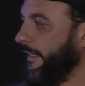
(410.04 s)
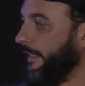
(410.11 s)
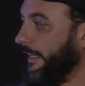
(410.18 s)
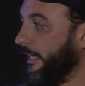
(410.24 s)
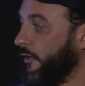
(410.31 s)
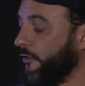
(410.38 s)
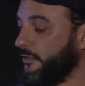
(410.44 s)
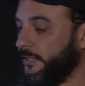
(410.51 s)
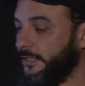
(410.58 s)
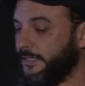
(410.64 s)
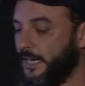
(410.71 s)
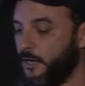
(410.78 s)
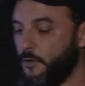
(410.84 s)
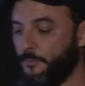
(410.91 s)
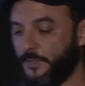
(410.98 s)
de
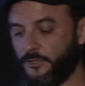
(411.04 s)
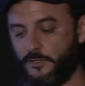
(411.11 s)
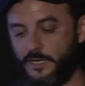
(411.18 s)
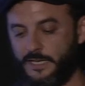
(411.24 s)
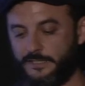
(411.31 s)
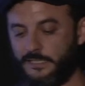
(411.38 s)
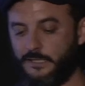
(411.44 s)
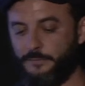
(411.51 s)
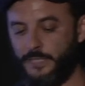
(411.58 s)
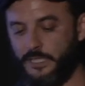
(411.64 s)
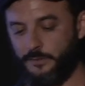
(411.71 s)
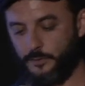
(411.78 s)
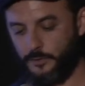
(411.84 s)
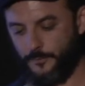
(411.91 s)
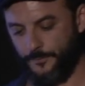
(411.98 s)
concentrar los personajes al
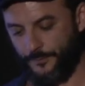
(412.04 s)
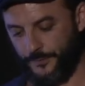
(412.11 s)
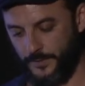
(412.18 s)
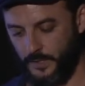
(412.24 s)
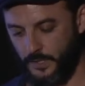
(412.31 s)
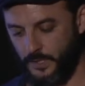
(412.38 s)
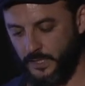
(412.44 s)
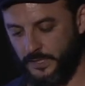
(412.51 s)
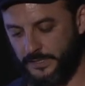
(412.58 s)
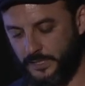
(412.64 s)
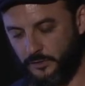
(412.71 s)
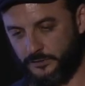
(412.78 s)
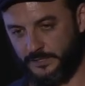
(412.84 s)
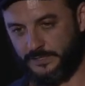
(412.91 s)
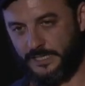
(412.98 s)
mínimo y de
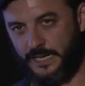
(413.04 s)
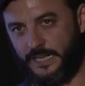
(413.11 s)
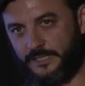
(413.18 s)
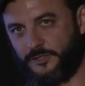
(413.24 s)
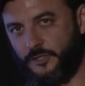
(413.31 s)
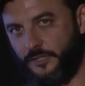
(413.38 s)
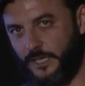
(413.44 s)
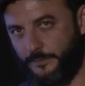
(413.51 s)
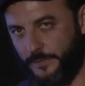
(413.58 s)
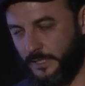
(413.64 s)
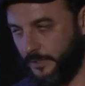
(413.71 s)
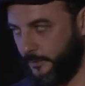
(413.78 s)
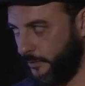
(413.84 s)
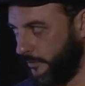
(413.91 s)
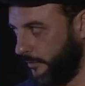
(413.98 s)
concentrar la acción al
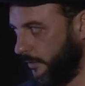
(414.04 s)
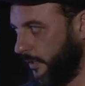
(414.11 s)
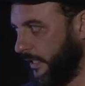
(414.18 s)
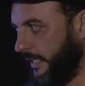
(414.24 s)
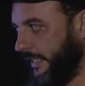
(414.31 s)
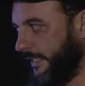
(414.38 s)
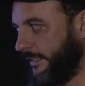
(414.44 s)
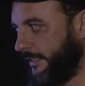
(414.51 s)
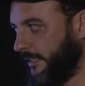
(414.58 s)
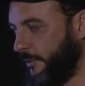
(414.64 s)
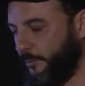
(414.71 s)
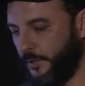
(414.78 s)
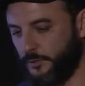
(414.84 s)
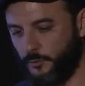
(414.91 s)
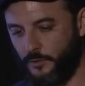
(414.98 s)
mínimo. Si
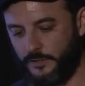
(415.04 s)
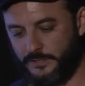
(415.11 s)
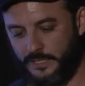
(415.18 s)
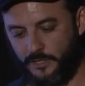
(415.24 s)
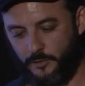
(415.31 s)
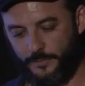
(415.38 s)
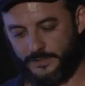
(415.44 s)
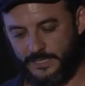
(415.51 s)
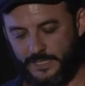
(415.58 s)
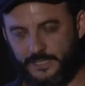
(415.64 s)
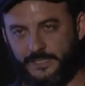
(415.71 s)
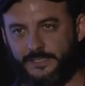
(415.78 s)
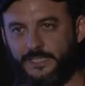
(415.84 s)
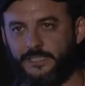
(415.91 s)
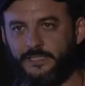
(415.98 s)
después uno hace
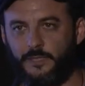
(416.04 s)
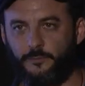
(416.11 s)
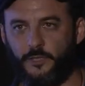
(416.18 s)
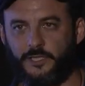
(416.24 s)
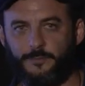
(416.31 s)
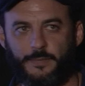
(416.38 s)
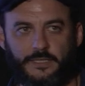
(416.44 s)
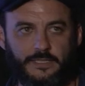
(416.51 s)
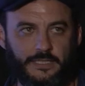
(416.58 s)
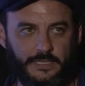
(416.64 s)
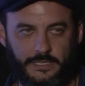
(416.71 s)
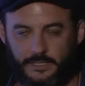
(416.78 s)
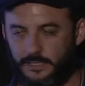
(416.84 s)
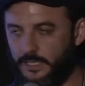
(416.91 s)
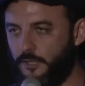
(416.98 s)
largometraje, tiene tiempo de
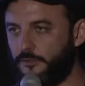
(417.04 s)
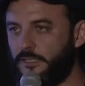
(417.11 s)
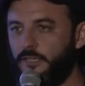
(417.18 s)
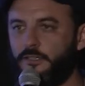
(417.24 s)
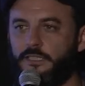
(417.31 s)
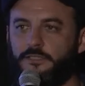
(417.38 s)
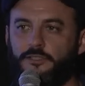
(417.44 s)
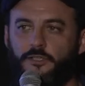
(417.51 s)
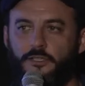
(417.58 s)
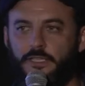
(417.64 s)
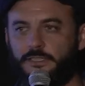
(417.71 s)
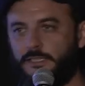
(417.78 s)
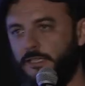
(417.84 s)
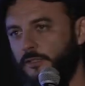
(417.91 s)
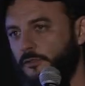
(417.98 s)
expandir a otras
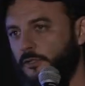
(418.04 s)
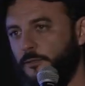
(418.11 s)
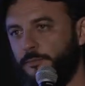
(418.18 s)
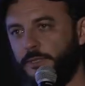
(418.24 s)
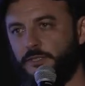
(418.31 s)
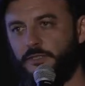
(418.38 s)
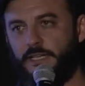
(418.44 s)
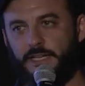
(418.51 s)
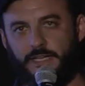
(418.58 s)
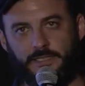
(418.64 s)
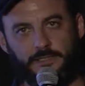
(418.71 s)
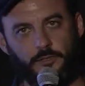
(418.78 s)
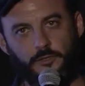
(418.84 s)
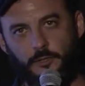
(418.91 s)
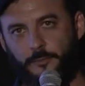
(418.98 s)
locaciones, a otros
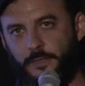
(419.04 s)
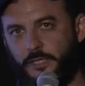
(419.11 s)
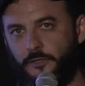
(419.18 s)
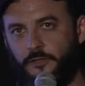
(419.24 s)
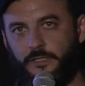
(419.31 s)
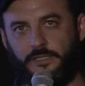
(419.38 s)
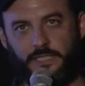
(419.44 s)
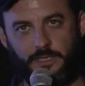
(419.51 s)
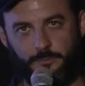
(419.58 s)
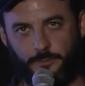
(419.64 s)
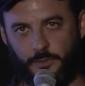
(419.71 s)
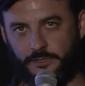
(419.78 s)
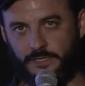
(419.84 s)
personajes, a otros periodos de tiempo,